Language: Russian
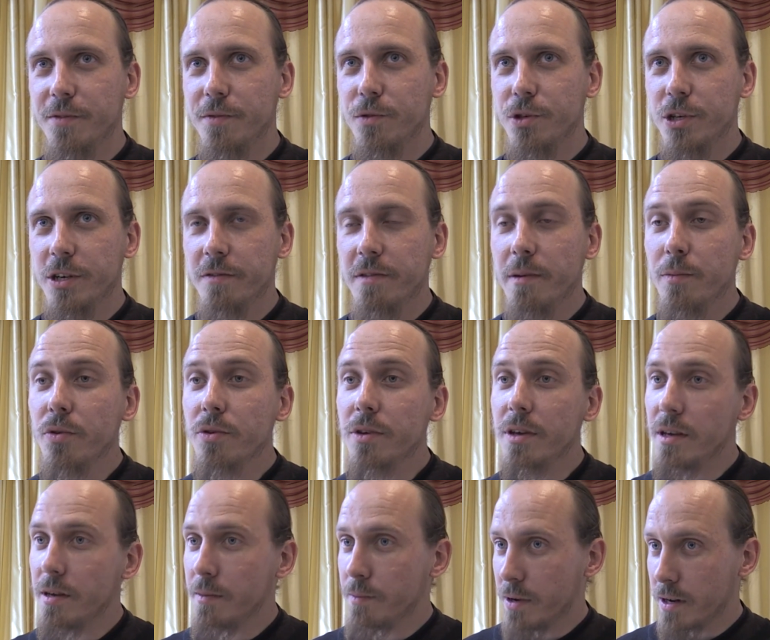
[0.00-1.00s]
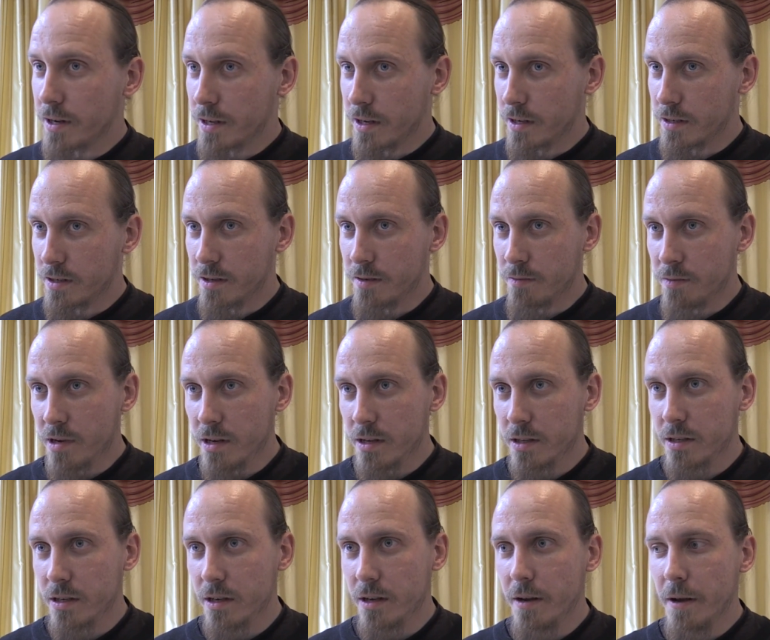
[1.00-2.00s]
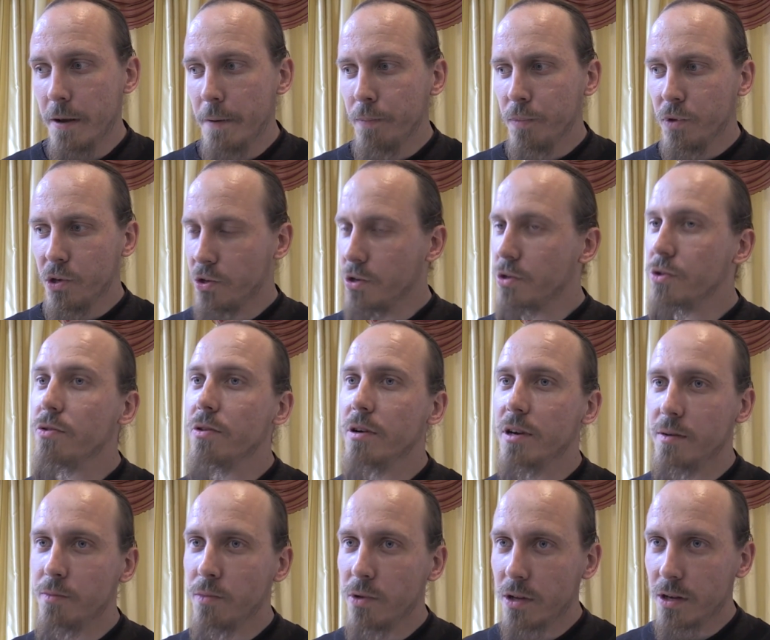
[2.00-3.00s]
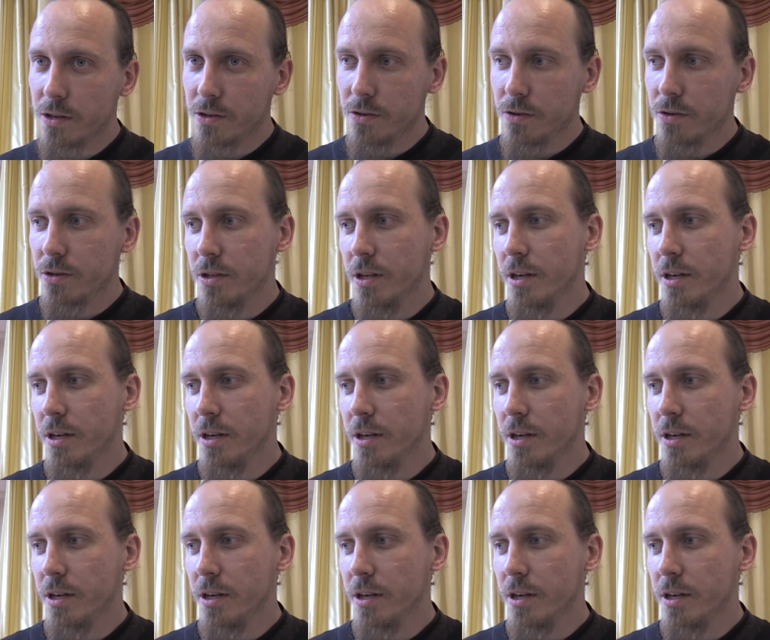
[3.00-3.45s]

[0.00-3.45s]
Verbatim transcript: уже во многих епархиях занимается и не только молодежь,